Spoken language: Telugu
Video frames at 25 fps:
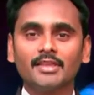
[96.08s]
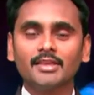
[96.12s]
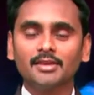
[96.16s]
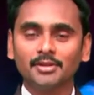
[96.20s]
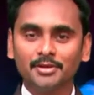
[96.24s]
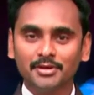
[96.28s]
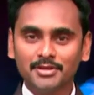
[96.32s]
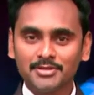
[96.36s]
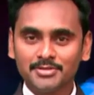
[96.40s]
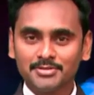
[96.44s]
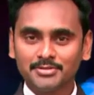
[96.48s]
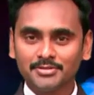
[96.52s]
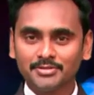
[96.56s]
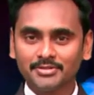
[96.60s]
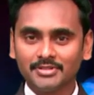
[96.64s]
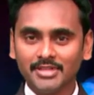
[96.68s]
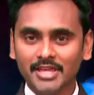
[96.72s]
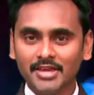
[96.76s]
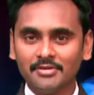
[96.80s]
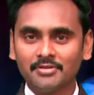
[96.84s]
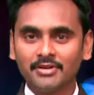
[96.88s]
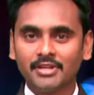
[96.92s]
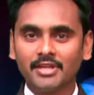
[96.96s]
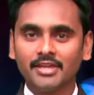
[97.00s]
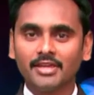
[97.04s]
ఈరోజు
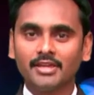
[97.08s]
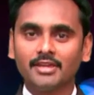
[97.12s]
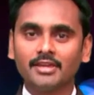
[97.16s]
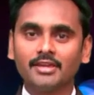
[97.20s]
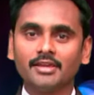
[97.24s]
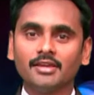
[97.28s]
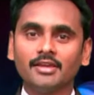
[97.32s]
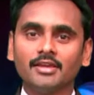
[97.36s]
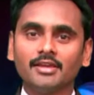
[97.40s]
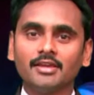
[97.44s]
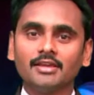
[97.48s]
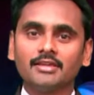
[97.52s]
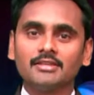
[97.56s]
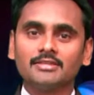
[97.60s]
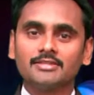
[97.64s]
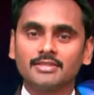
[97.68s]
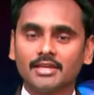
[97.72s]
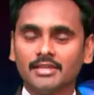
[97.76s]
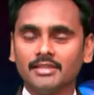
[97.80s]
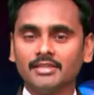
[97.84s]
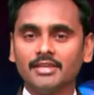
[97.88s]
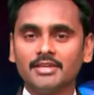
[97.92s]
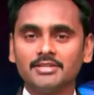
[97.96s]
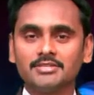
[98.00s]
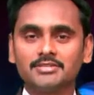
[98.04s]
దేవుని
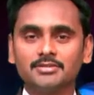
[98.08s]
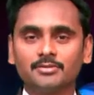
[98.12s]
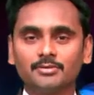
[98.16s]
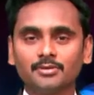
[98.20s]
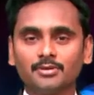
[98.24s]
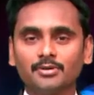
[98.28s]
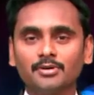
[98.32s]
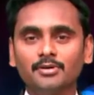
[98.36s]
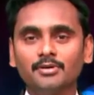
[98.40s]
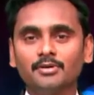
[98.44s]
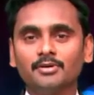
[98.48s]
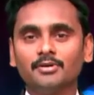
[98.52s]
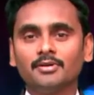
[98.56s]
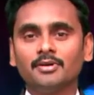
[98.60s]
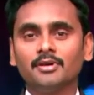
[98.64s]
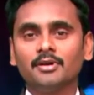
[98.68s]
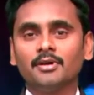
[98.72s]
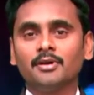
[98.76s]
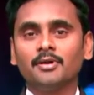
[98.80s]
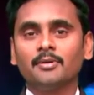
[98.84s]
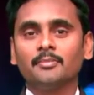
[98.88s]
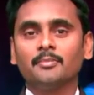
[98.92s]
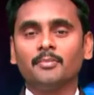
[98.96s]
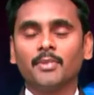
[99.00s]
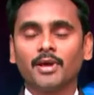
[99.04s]
సందేశంలో
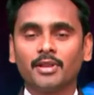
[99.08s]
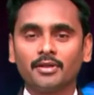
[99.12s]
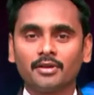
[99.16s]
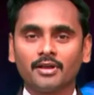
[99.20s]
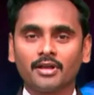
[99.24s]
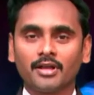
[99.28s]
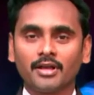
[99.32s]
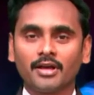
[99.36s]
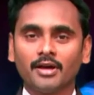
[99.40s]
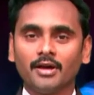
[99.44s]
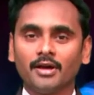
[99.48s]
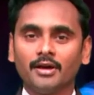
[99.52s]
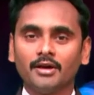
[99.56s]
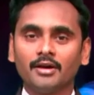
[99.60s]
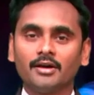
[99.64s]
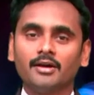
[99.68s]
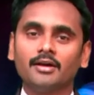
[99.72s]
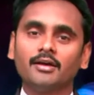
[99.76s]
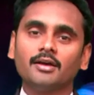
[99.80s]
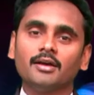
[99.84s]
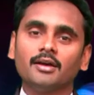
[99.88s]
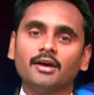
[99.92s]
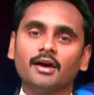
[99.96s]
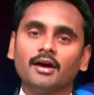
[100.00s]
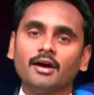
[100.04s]
మన యొక్క
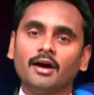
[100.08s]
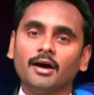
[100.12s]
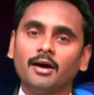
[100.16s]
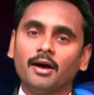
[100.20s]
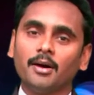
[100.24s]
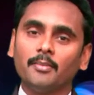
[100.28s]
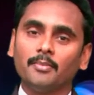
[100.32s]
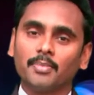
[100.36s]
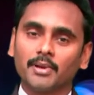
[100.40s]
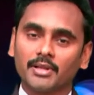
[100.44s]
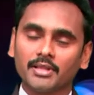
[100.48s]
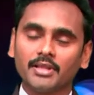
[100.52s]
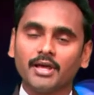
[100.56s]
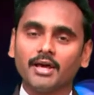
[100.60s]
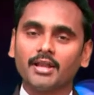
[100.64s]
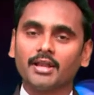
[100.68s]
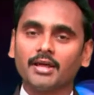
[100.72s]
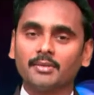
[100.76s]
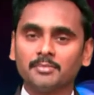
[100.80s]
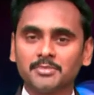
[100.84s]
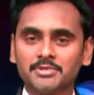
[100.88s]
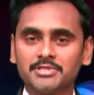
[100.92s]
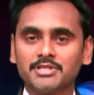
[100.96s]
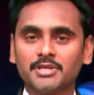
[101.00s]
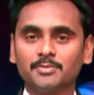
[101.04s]
ప్రధాన
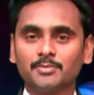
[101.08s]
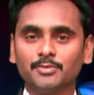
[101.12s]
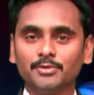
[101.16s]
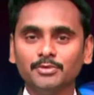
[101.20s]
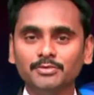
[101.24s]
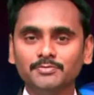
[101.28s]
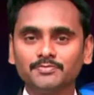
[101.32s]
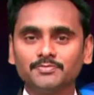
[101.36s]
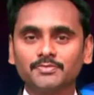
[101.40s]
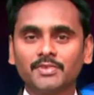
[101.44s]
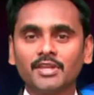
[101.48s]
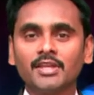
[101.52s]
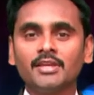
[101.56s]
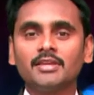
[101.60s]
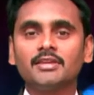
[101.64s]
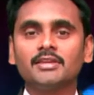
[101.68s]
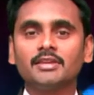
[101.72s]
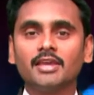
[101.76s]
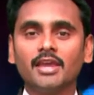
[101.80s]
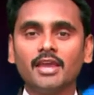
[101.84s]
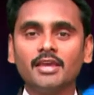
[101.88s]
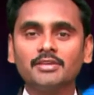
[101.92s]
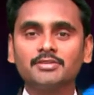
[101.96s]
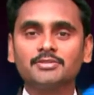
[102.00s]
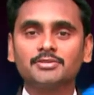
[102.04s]
అంశము
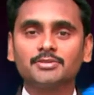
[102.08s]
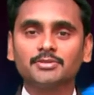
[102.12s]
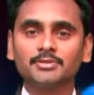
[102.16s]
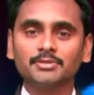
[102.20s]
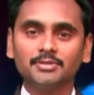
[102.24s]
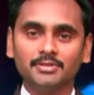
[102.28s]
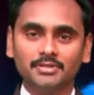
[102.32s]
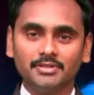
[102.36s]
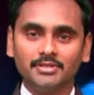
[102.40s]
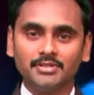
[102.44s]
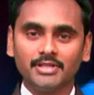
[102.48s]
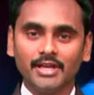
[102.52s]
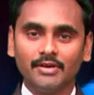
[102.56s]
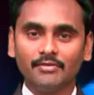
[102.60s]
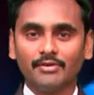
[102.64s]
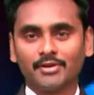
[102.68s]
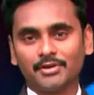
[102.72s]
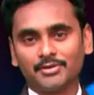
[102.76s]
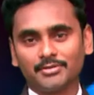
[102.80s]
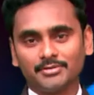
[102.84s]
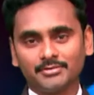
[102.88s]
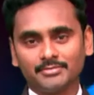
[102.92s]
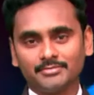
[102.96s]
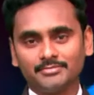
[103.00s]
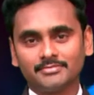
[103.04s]
ఏసు
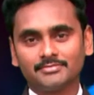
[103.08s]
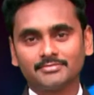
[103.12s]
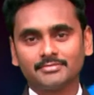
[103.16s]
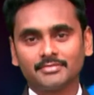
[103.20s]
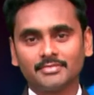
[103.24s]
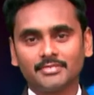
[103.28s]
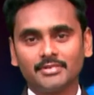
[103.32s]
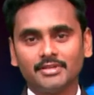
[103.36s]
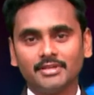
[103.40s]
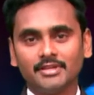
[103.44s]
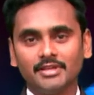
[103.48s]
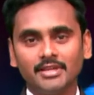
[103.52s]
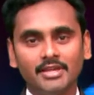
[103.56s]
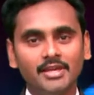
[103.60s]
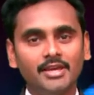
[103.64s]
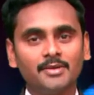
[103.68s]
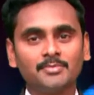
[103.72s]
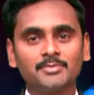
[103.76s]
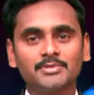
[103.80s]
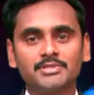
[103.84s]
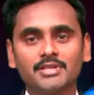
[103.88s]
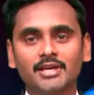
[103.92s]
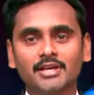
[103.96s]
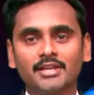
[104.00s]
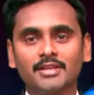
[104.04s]
ఎవరు ఈ
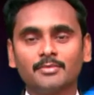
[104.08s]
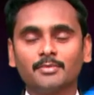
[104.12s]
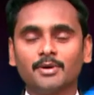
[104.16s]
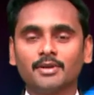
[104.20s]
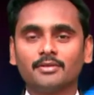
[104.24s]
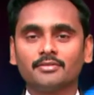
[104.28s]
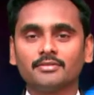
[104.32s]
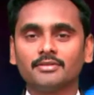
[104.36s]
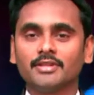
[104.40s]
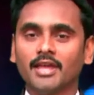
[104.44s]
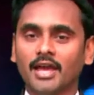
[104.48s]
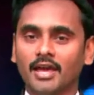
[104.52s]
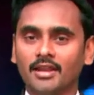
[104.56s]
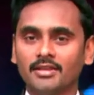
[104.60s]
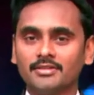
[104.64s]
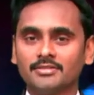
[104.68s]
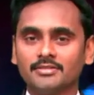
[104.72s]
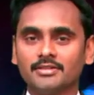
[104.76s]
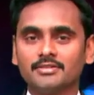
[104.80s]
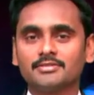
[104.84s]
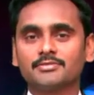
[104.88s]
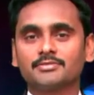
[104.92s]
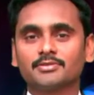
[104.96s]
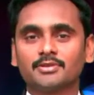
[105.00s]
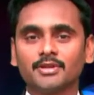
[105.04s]
అంశాన్ని మనం ధ్యానం
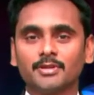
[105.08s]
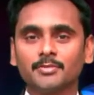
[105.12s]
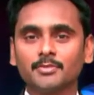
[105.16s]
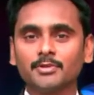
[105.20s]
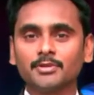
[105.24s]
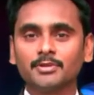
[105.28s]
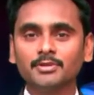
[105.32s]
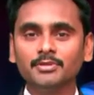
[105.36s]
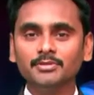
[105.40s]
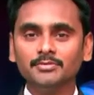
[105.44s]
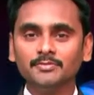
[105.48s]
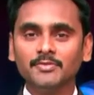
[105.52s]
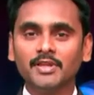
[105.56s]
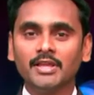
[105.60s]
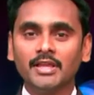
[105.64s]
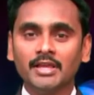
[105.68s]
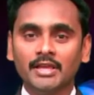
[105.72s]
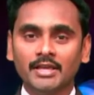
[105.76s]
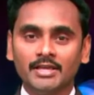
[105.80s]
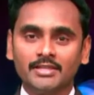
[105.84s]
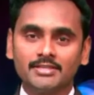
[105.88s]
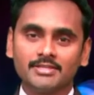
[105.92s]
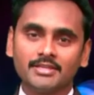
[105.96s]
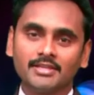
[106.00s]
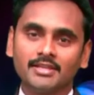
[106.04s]
చేసుకునే ముందు
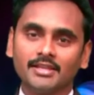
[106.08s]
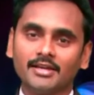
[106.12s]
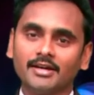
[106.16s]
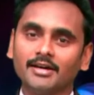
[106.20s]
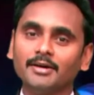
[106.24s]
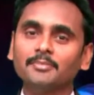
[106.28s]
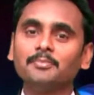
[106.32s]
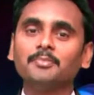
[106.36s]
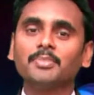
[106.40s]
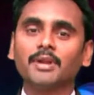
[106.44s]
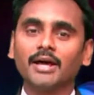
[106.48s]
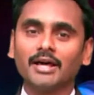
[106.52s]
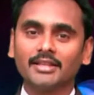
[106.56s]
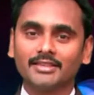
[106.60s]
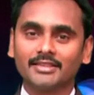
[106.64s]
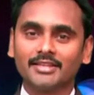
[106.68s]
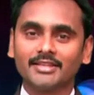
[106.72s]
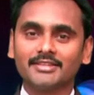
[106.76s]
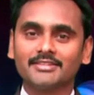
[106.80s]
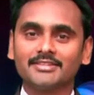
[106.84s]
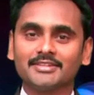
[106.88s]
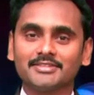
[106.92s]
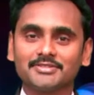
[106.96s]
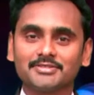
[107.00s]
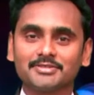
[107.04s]
చిన్న ప్రార్థన
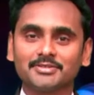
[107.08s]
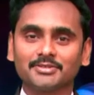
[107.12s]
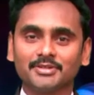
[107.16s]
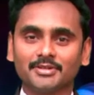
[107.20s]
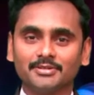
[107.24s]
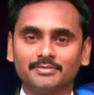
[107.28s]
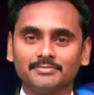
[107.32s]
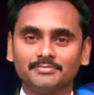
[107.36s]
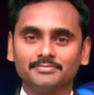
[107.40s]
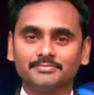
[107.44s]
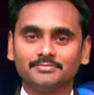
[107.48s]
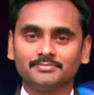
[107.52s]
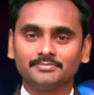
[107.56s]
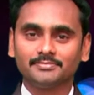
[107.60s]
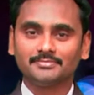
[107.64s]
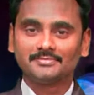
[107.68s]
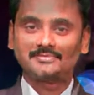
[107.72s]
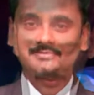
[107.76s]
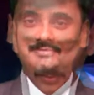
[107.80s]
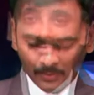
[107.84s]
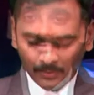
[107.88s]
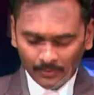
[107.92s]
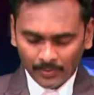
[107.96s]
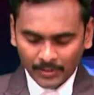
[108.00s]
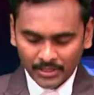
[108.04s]
చేసుకుందాం
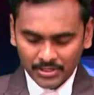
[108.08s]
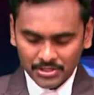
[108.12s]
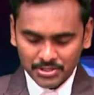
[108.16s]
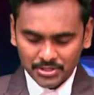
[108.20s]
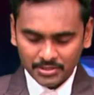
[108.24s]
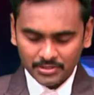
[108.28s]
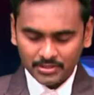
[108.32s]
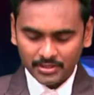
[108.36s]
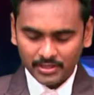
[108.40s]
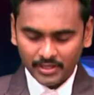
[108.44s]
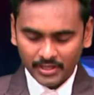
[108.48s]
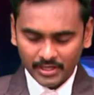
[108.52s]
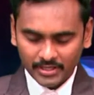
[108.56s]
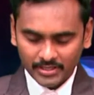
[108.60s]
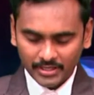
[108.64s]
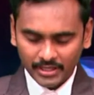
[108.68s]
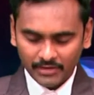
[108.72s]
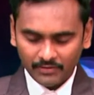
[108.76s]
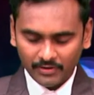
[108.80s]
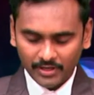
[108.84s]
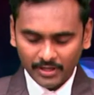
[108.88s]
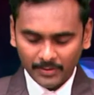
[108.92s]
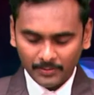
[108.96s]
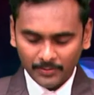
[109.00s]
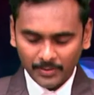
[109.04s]
పరిశుద్ధుడైన
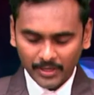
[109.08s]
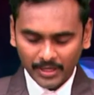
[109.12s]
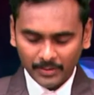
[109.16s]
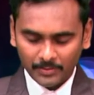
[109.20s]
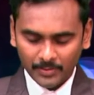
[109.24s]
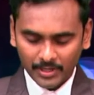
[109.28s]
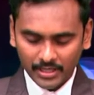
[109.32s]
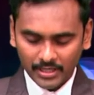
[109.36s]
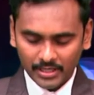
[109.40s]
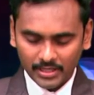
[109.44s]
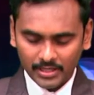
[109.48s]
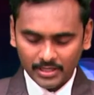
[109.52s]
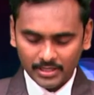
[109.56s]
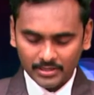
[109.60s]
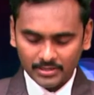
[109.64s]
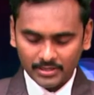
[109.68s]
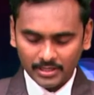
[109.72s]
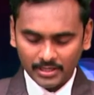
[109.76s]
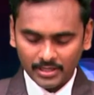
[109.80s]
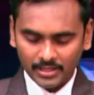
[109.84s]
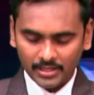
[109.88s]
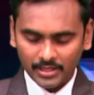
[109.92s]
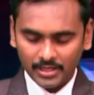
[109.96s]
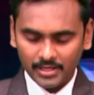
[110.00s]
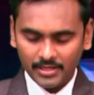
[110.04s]
దేవ ప్రేమ కలిగిన
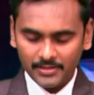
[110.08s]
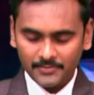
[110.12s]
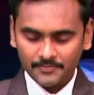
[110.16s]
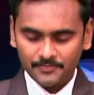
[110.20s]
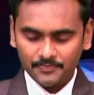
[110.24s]
తండ్రి